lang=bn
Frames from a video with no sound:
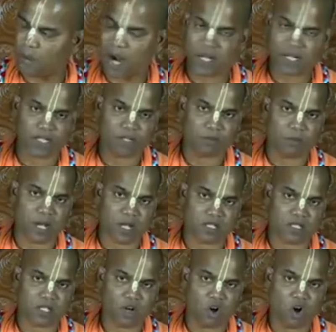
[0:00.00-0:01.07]
পার্ট অ্যান্ড
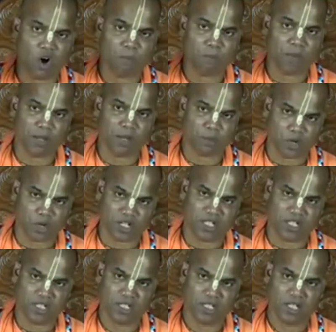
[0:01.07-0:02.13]
পার্সেল অব মাই
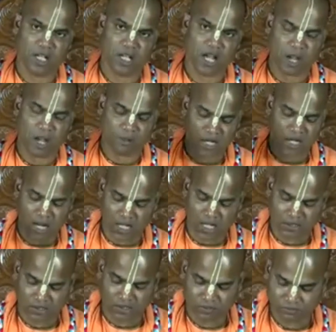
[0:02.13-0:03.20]
বডি আমার
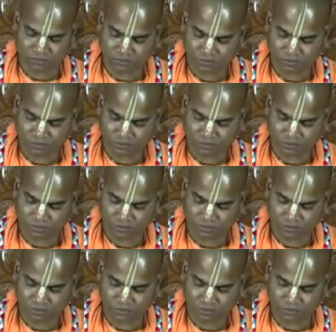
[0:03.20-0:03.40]
হাত